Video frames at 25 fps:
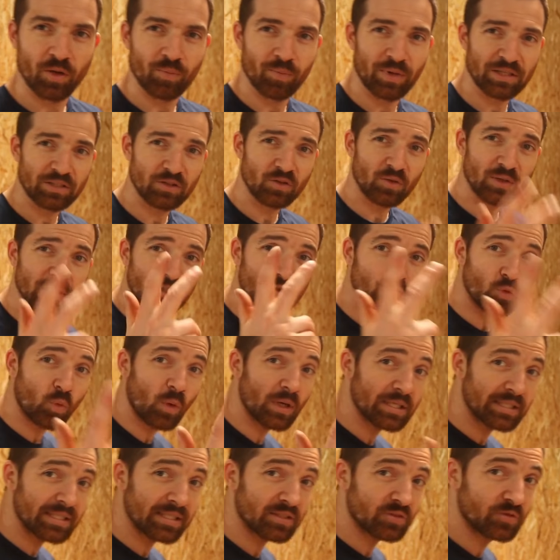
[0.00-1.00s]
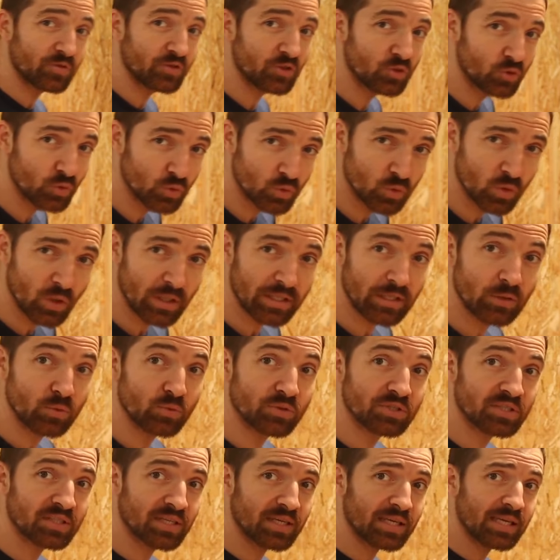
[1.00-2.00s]
Maintenant, les trois cas de figure
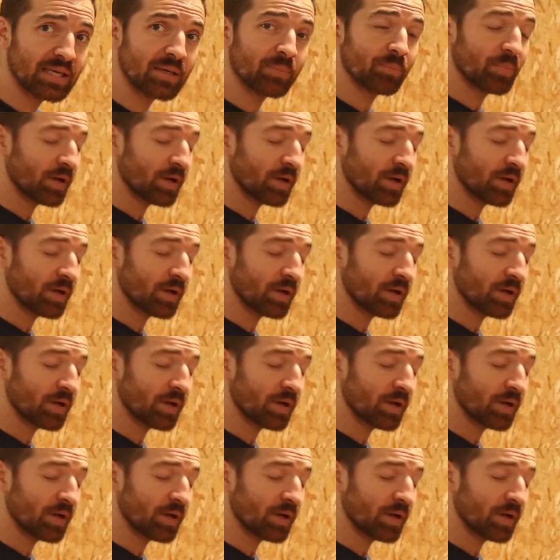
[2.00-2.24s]
illustrés